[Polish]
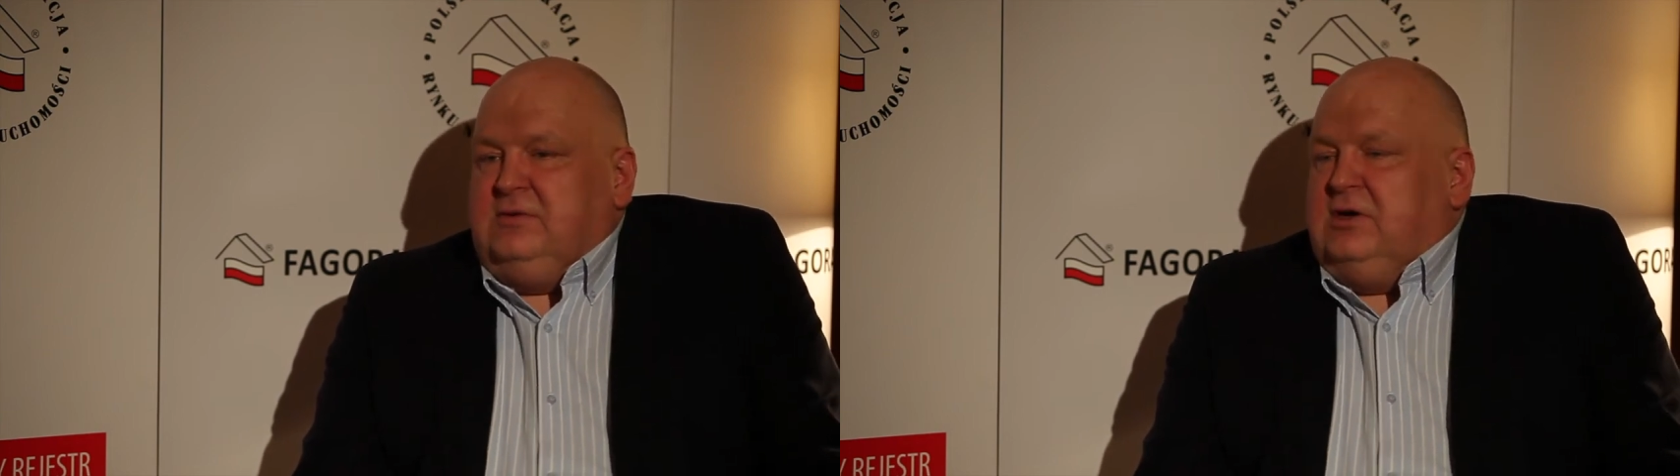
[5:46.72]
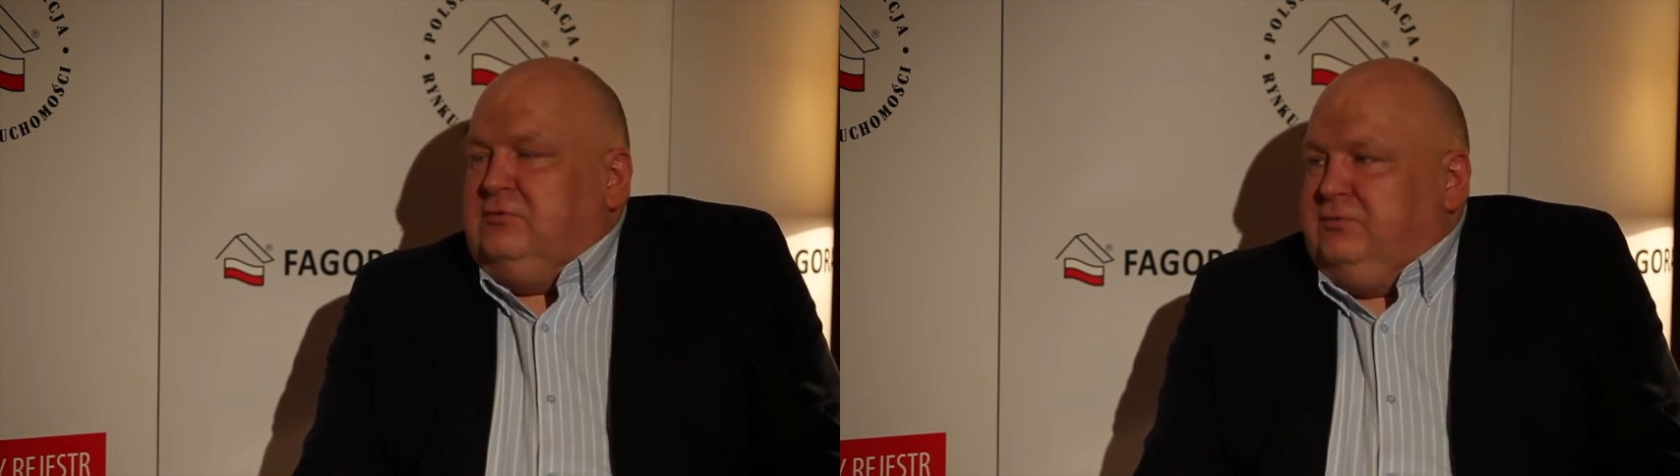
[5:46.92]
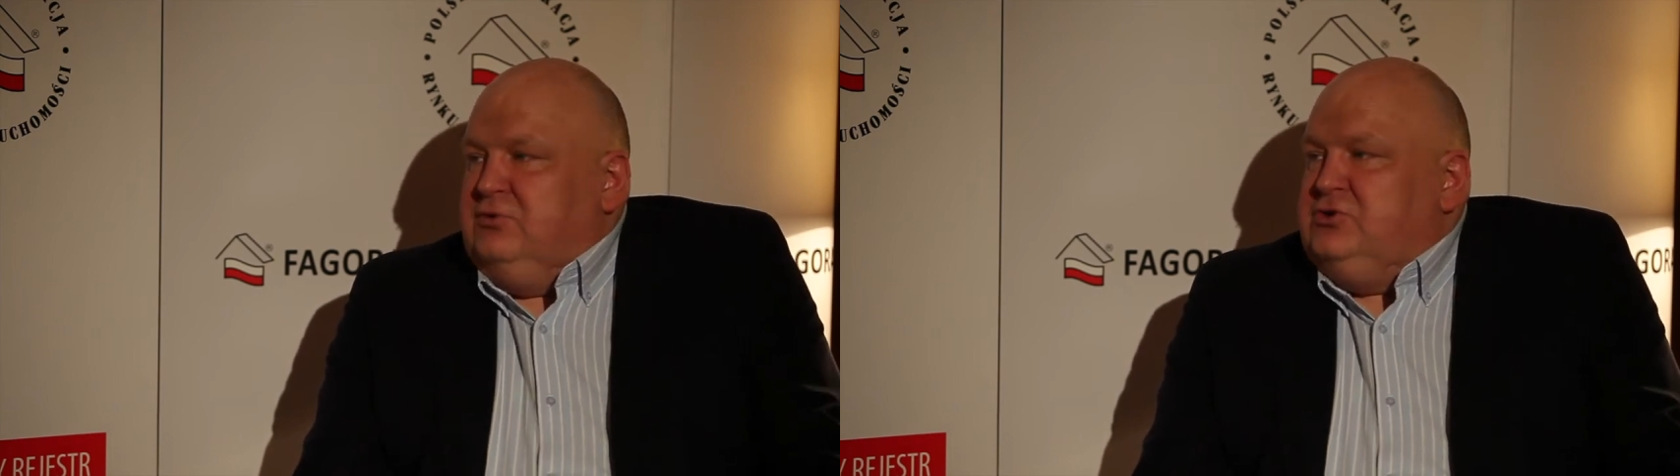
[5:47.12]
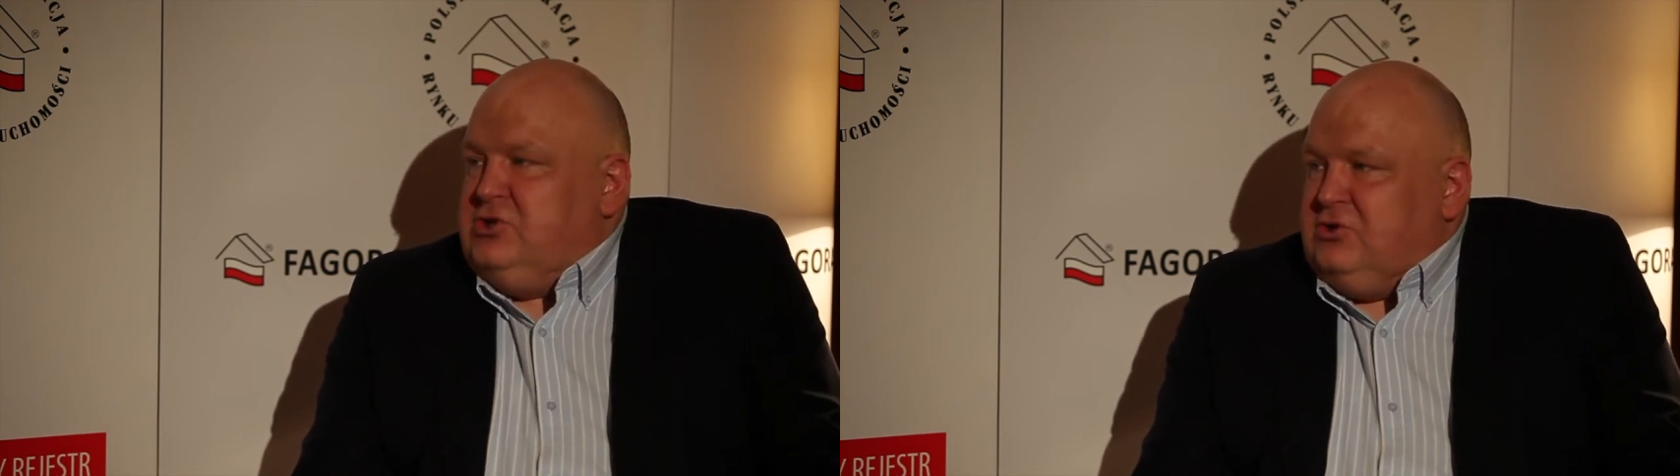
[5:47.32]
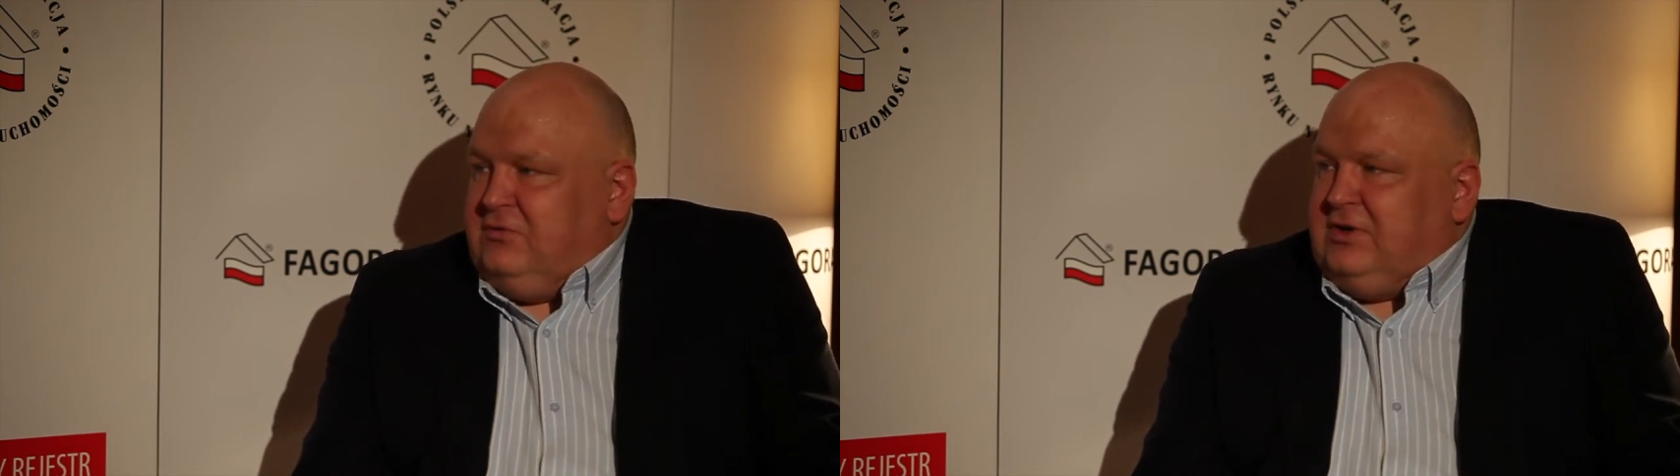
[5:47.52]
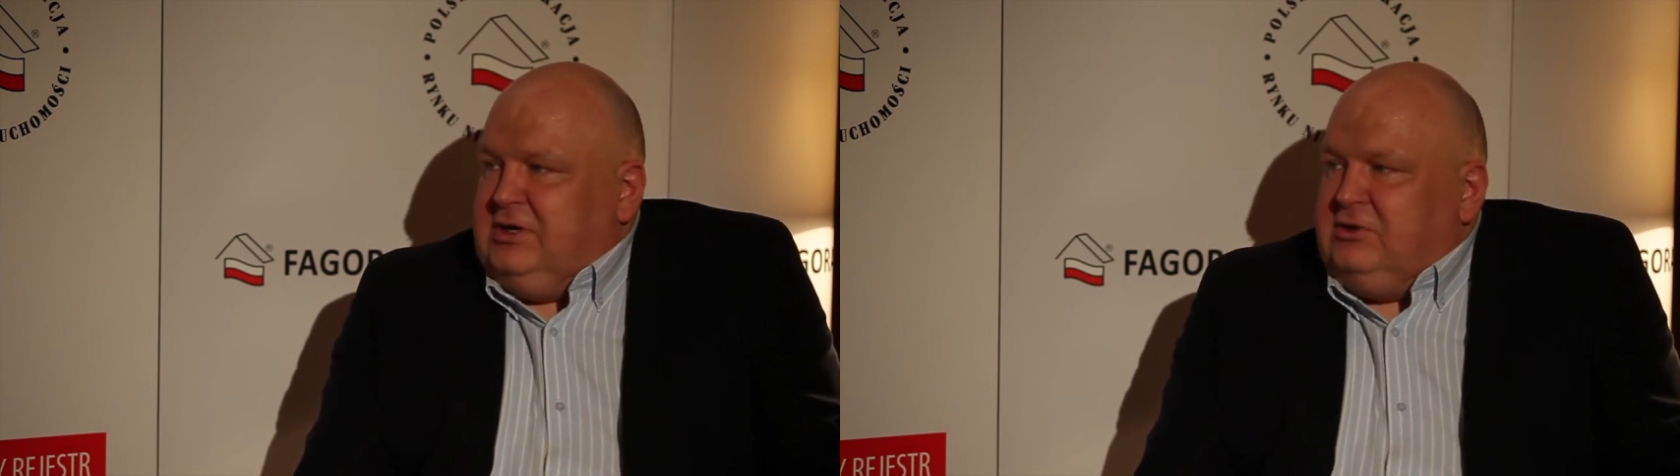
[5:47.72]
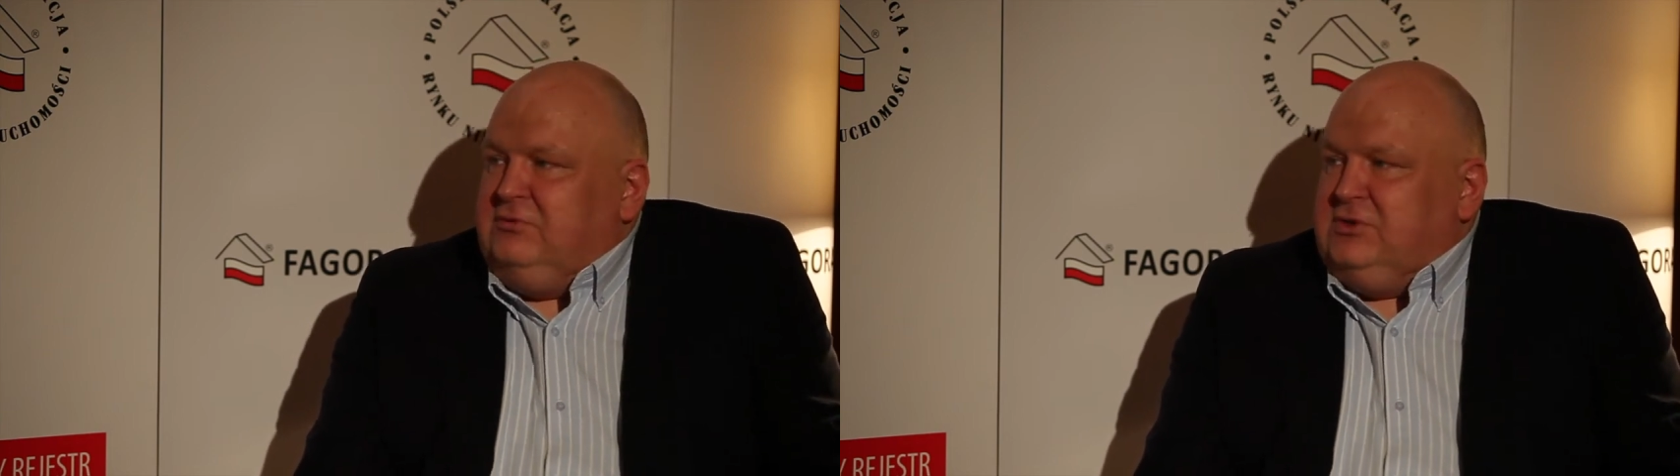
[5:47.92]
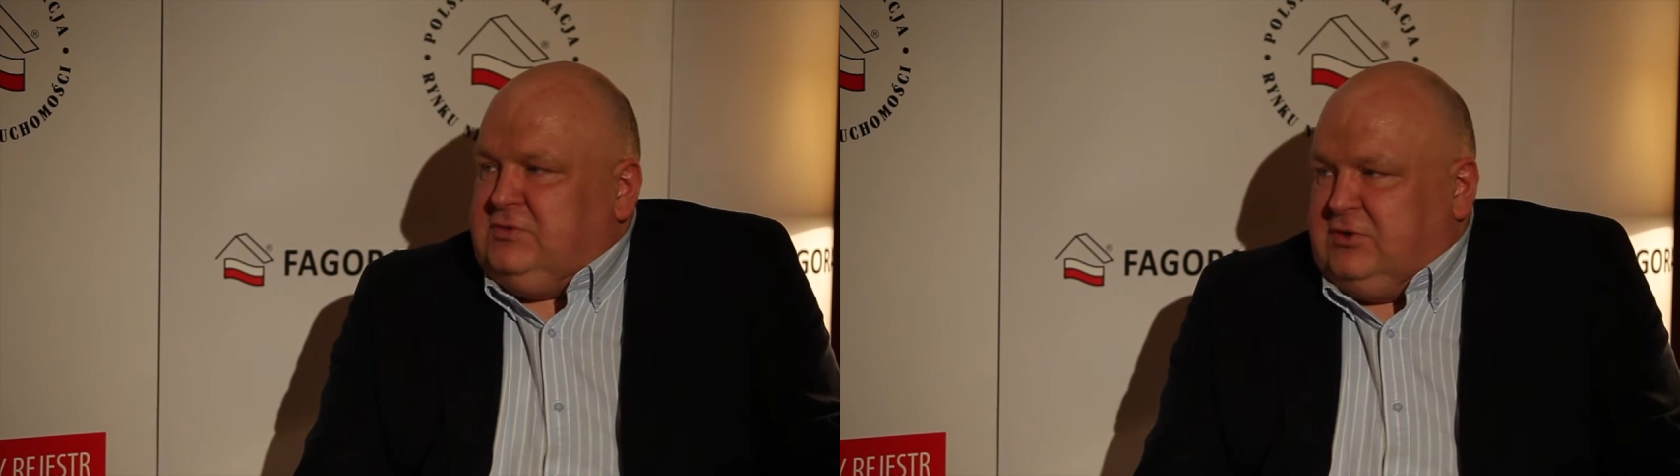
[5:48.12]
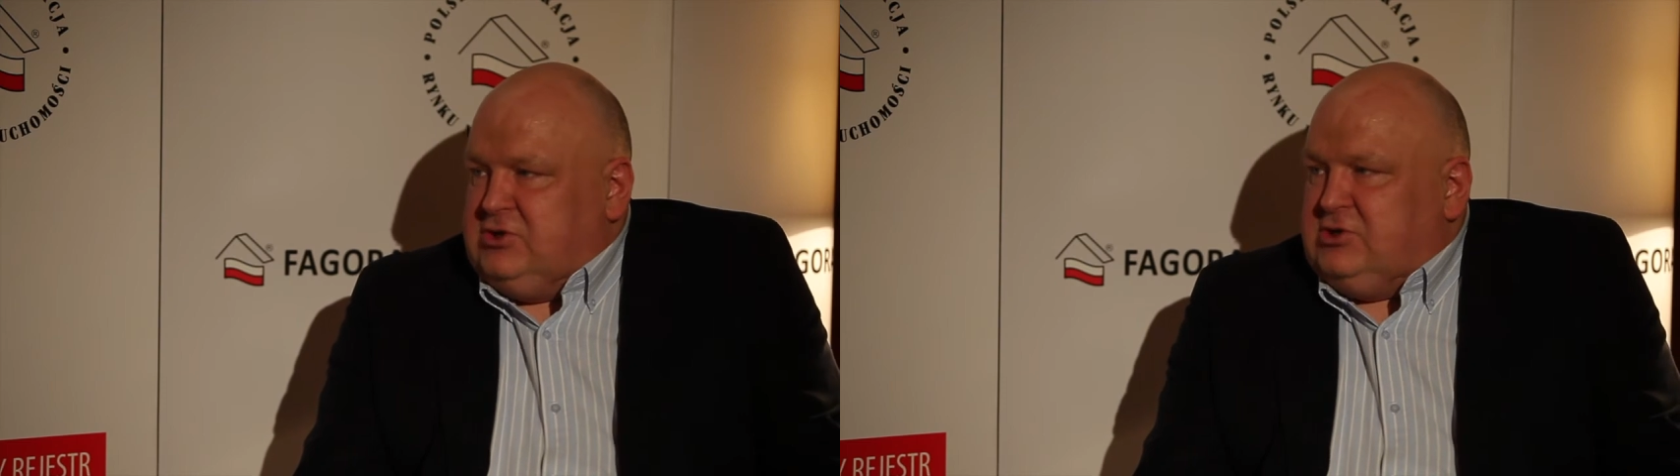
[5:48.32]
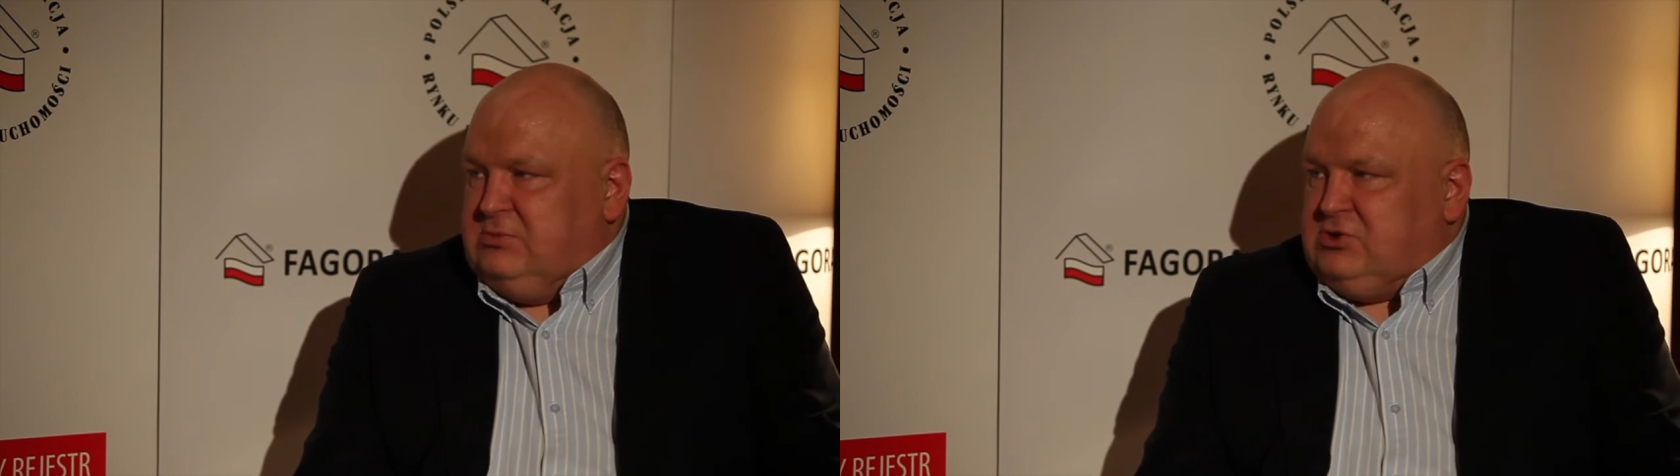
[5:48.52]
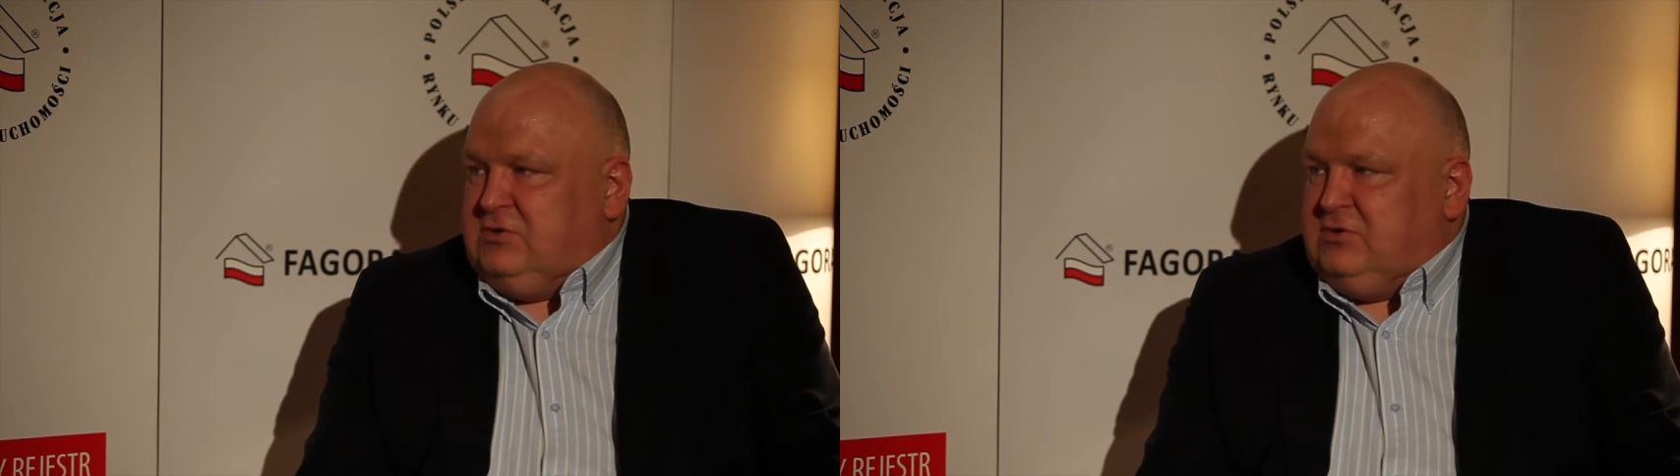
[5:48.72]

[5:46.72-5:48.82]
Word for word: Jego funkcjonowanie również w określonym